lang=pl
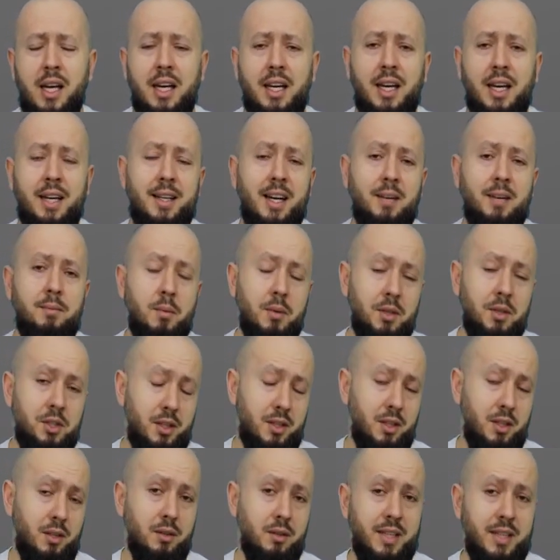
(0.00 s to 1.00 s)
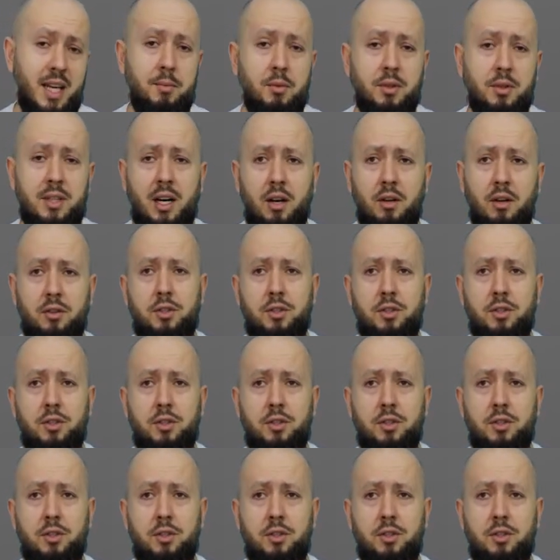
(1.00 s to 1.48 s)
Jednak w momencie tego Sejmu na rok